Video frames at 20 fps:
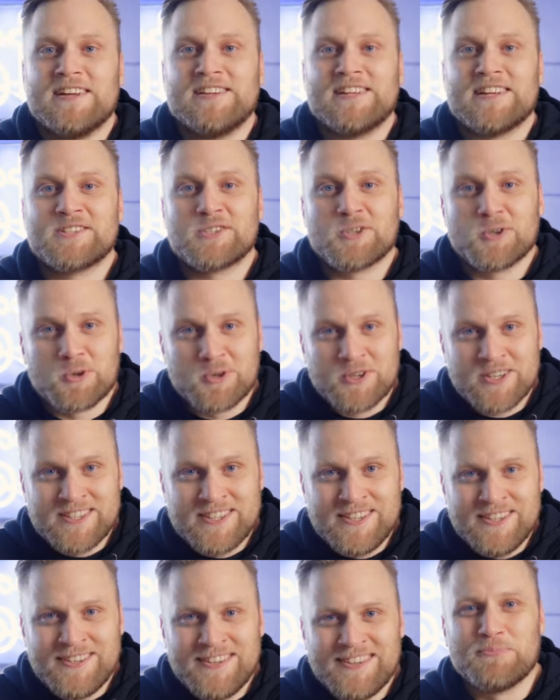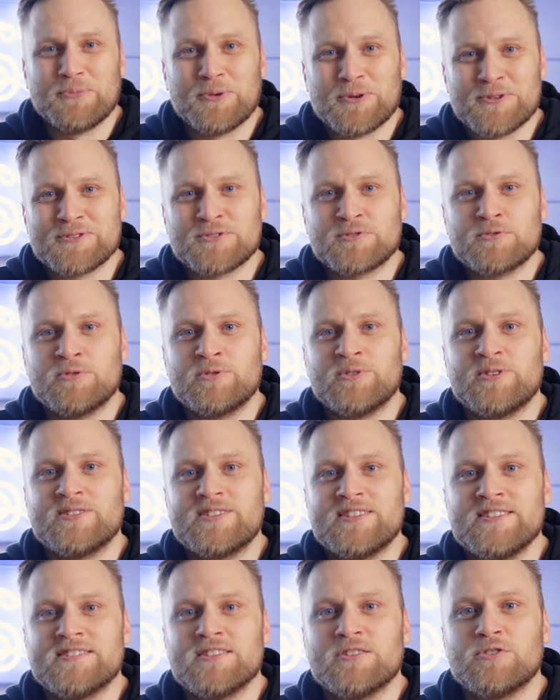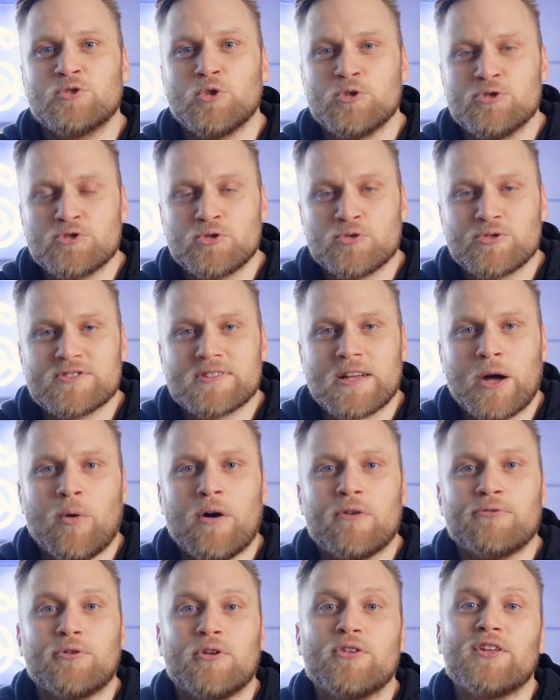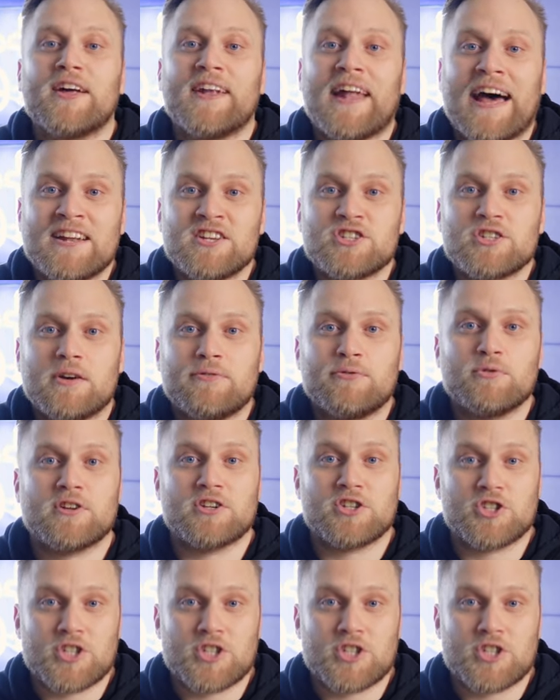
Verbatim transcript: In der Theorie musst du diese Nutzungsdauer von deinen Anschaffungen